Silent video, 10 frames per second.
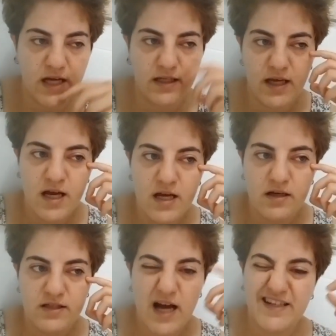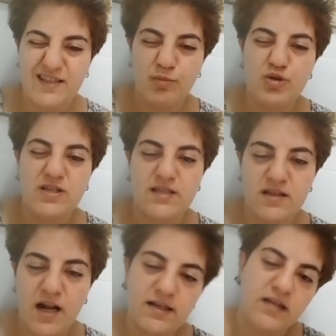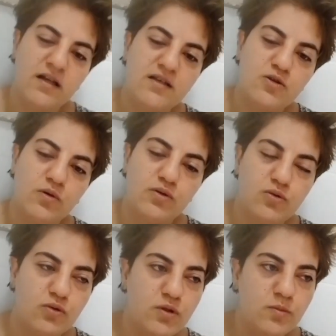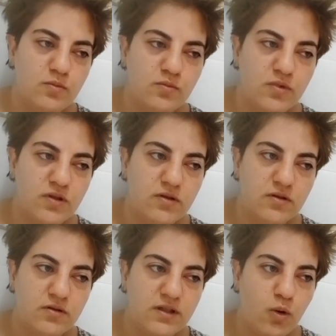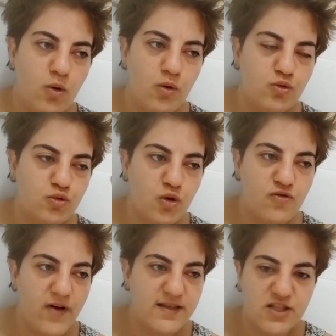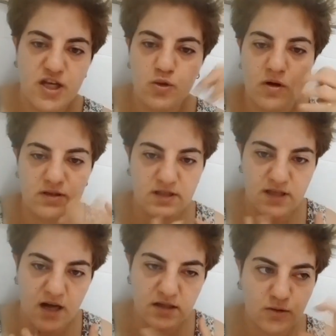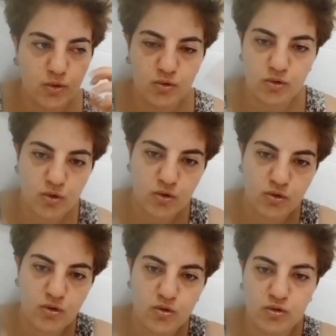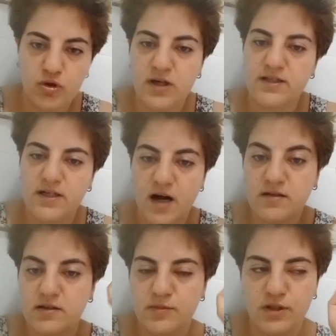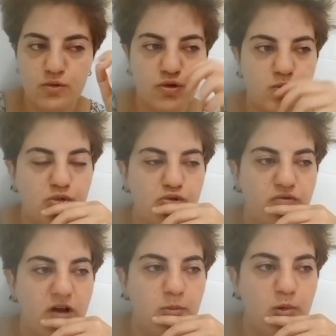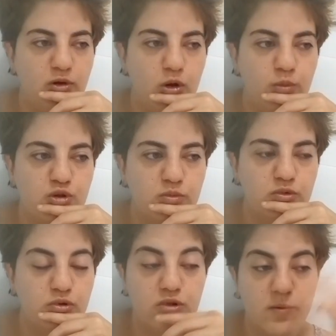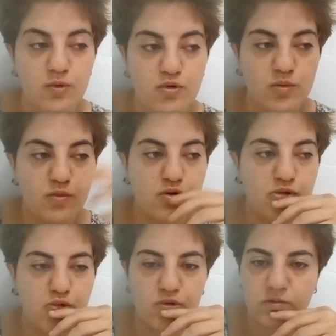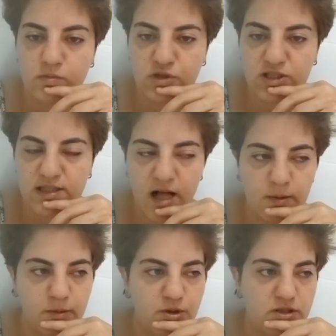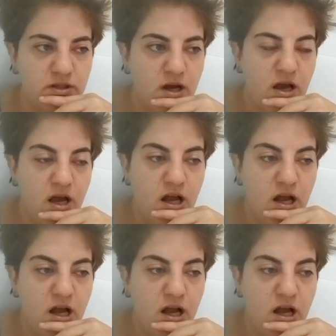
Yani Yahreyn'i boş insanlar ergenler izliyor atıyorum. E, ya da o çok fazla şey salyalı kuduruyor kuduruyor kuduruyor arada kaynarım diye düşünmüştür veya popüler olmuş budur gibi düşünmüştür. Çok ciddiye almamıştır.